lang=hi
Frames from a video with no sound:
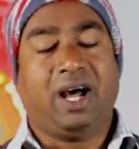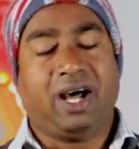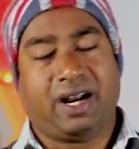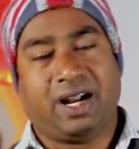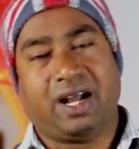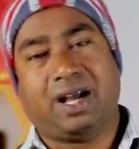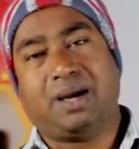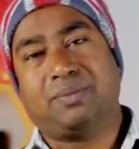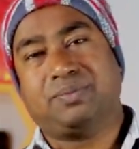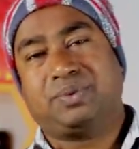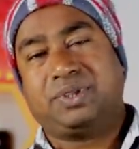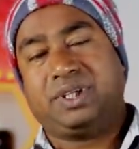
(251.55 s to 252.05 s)

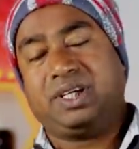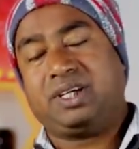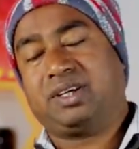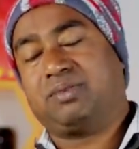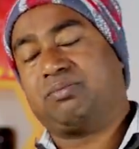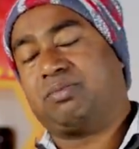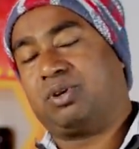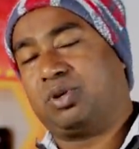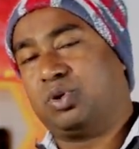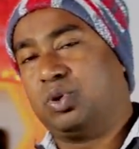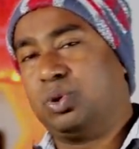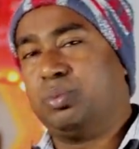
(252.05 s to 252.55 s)
आराम से
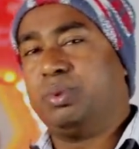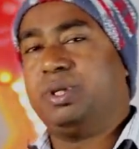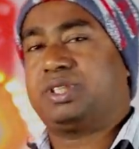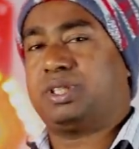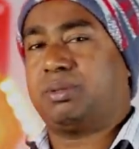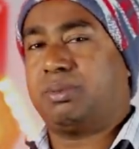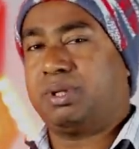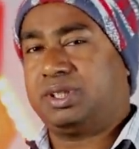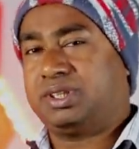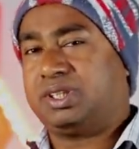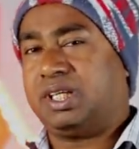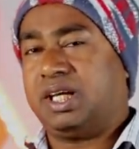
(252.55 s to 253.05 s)
बखूबी
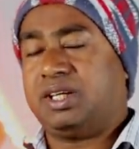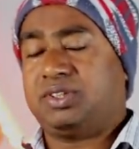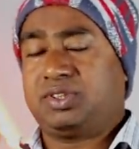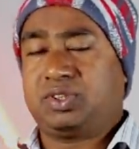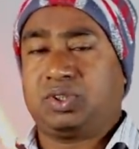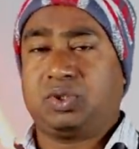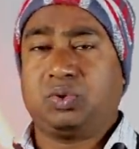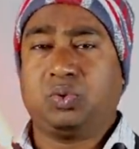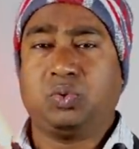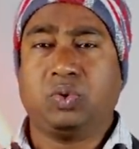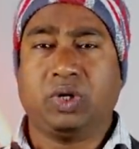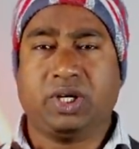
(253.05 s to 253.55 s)
समझता
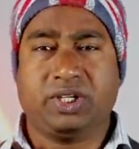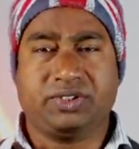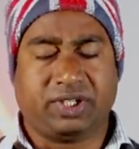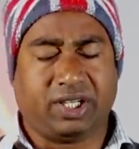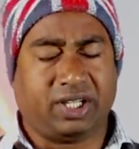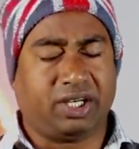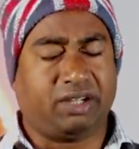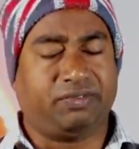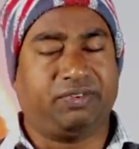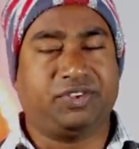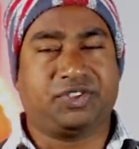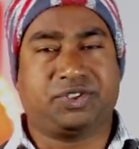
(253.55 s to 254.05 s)
है गूगल इज़
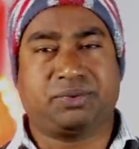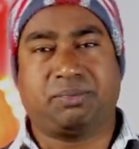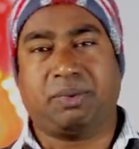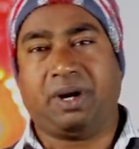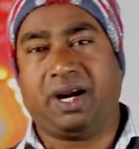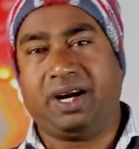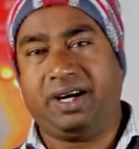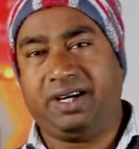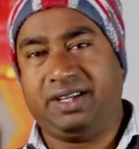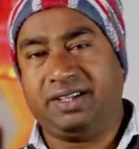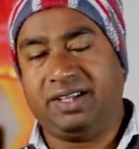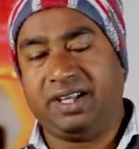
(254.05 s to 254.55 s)
एनफ
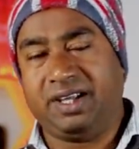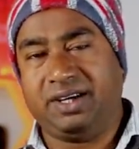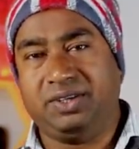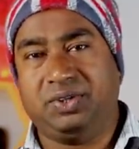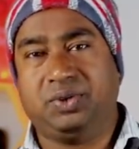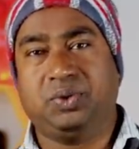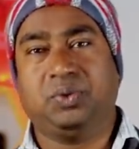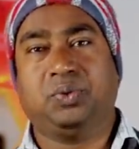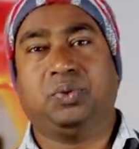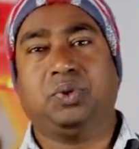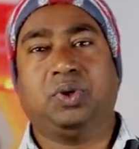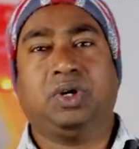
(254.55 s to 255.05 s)
स्मार्ट देन
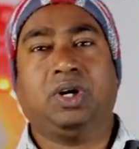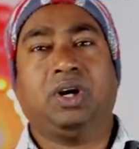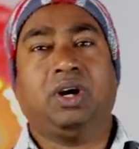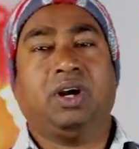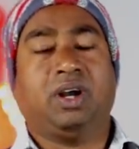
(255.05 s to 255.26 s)
यू